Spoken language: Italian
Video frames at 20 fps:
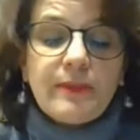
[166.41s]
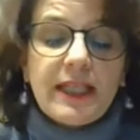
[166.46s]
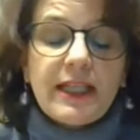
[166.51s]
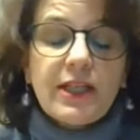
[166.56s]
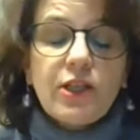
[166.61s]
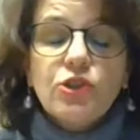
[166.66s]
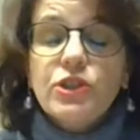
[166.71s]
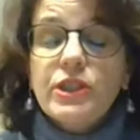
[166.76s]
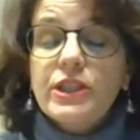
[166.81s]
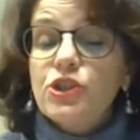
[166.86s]
Ma
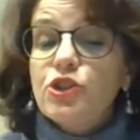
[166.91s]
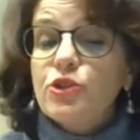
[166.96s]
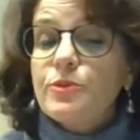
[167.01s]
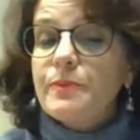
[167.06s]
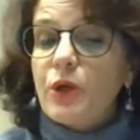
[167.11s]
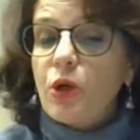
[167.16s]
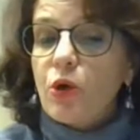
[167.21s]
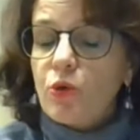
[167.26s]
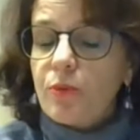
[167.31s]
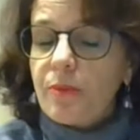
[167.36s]
la cosa che ci
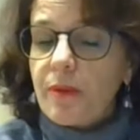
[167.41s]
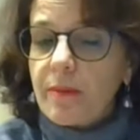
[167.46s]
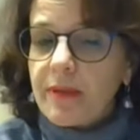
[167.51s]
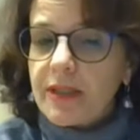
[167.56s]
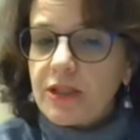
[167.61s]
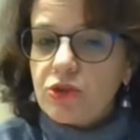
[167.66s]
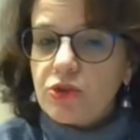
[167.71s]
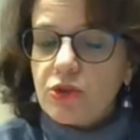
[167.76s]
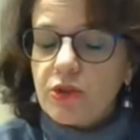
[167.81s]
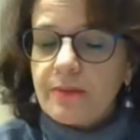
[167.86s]
preoccupa
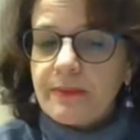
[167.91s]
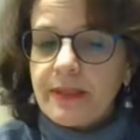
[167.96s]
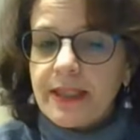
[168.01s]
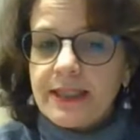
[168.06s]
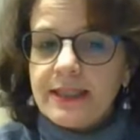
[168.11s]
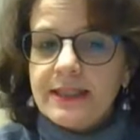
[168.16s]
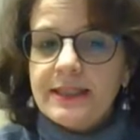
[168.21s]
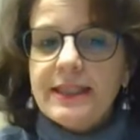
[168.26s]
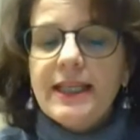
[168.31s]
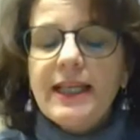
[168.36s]

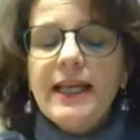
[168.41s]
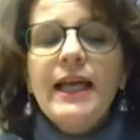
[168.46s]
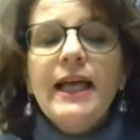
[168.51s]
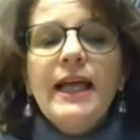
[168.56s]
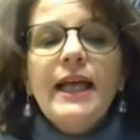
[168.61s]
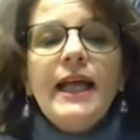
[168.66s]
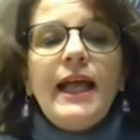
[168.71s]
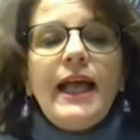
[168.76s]
maggiormente